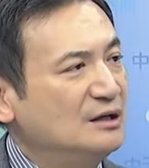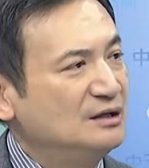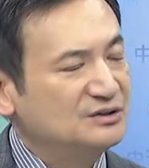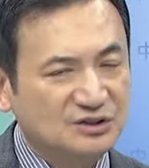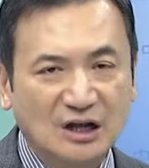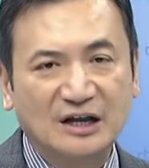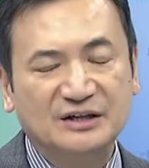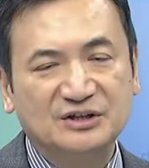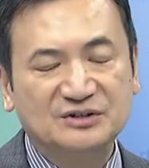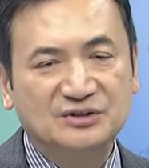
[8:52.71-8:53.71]
那这当然
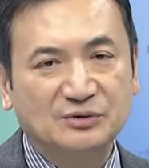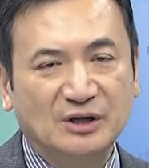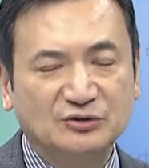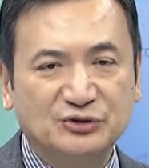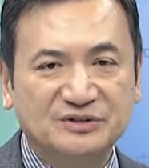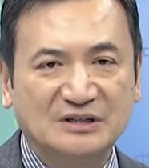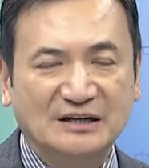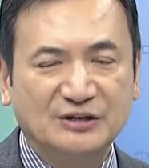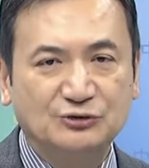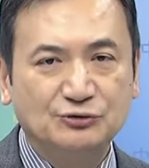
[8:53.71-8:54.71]
也受到就是他
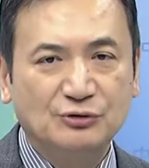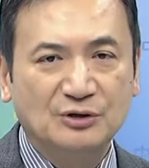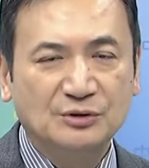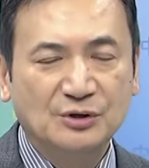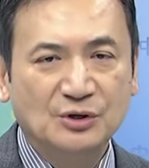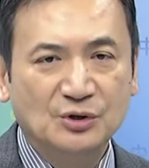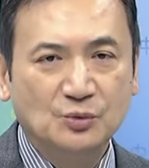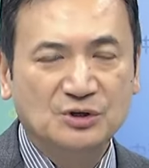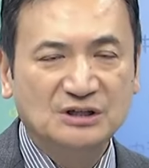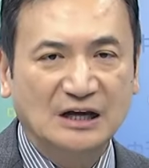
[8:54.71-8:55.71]
在军援
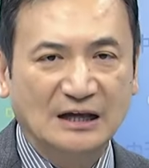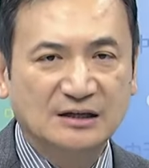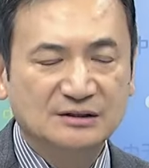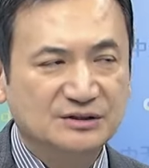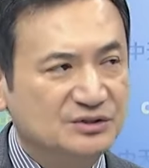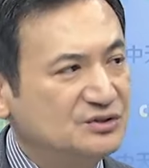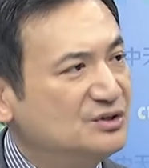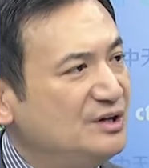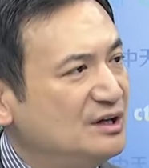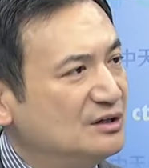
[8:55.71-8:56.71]
乌克兰跟以色
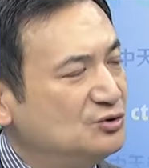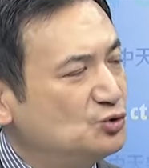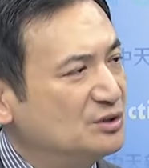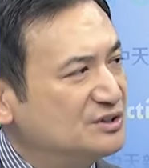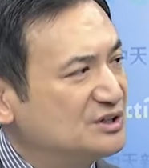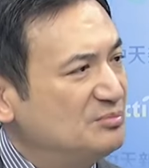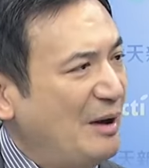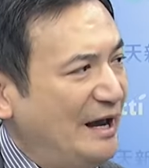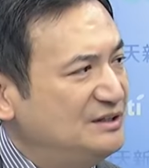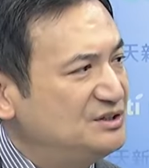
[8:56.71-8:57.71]
列做的这个
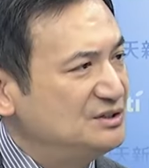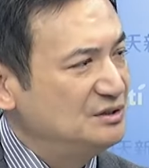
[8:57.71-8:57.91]
排挤，